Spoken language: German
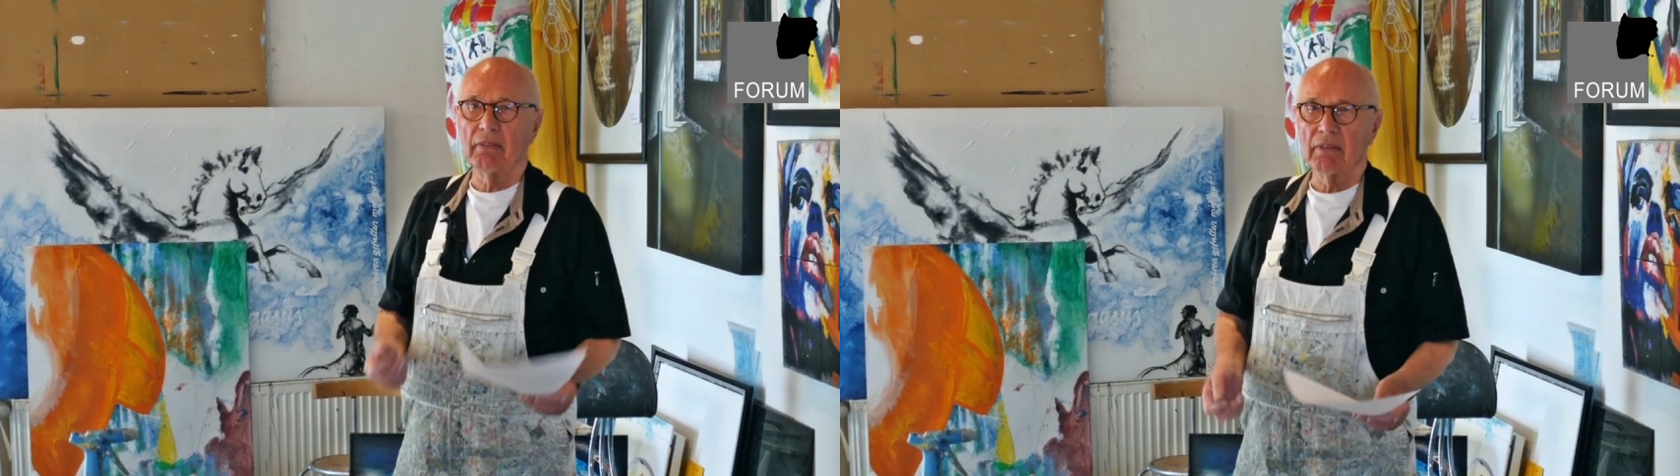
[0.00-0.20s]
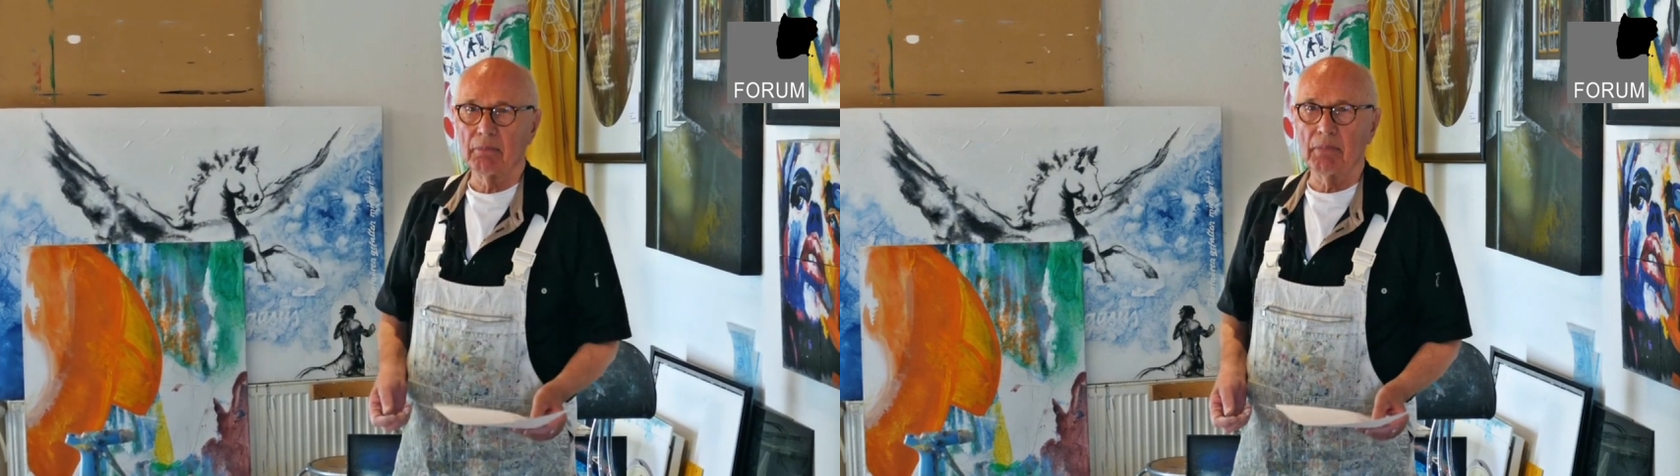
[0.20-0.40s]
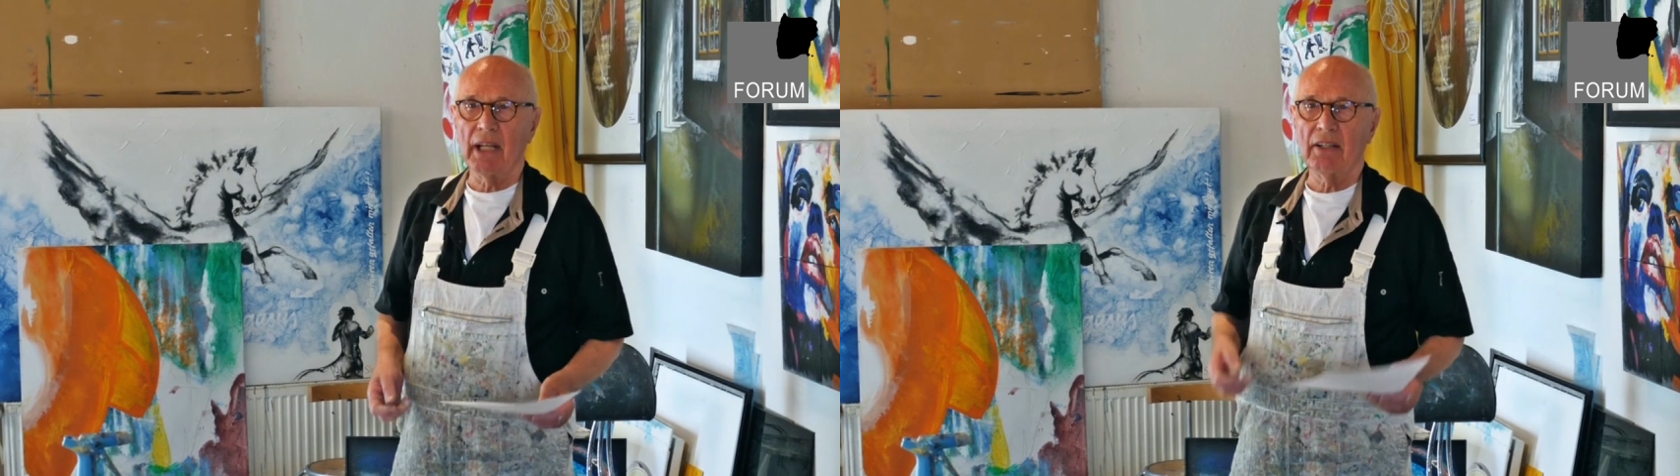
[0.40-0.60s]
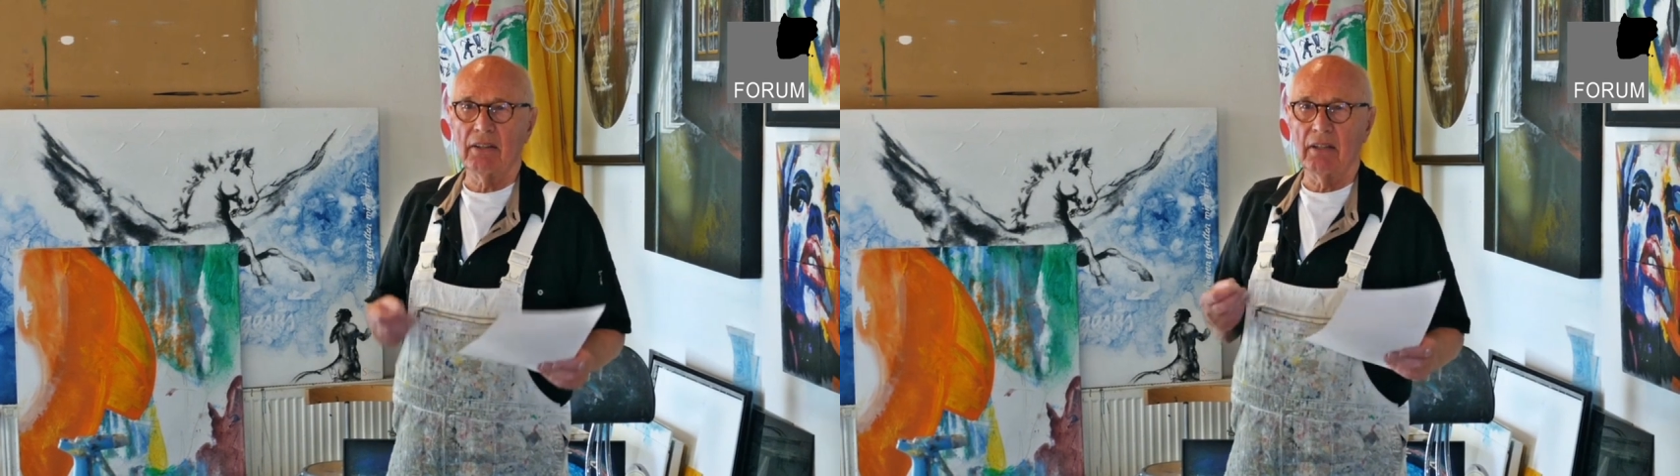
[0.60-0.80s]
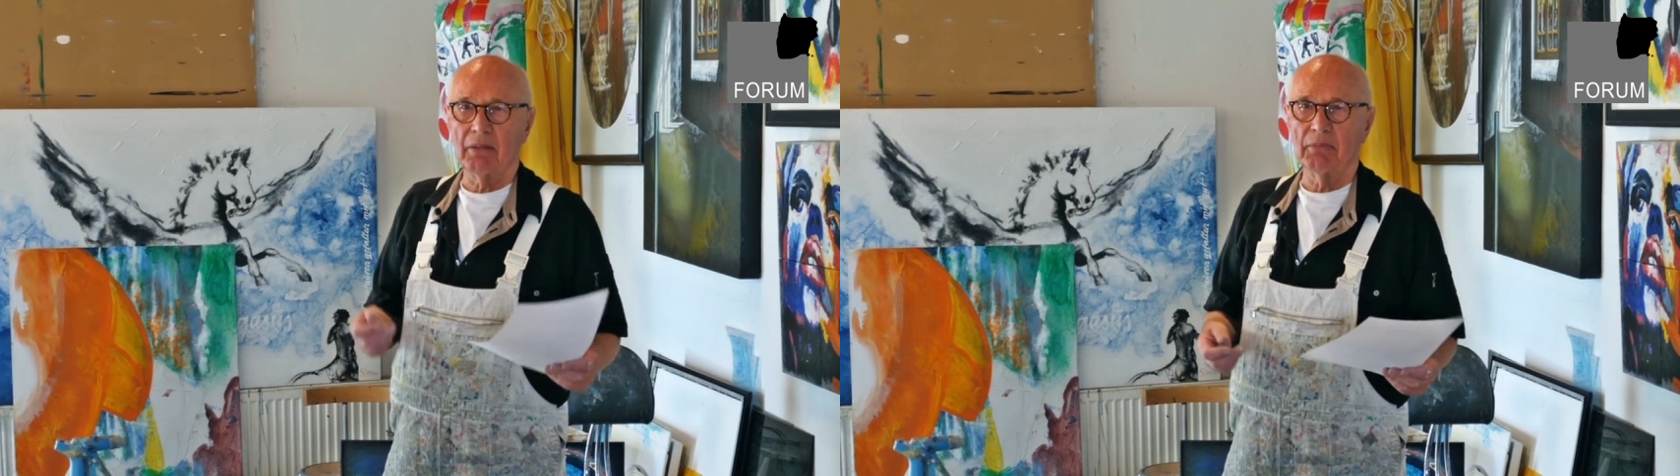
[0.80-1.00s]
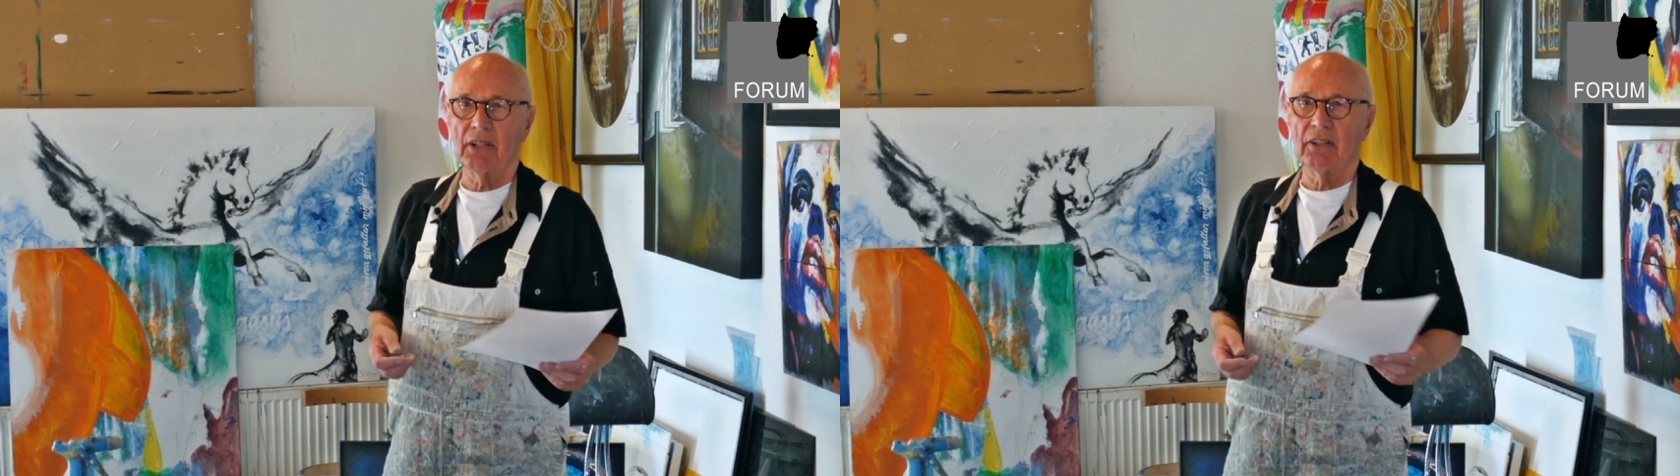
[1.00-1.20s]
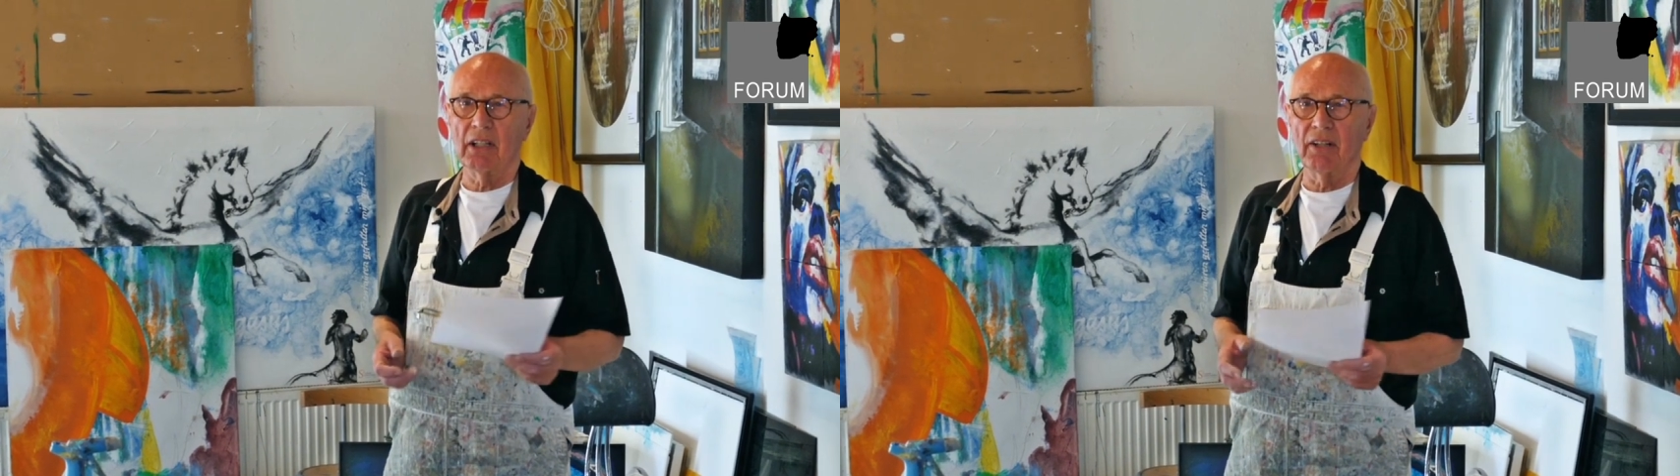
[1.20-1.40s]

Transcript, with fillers: Mächtig, mächtig an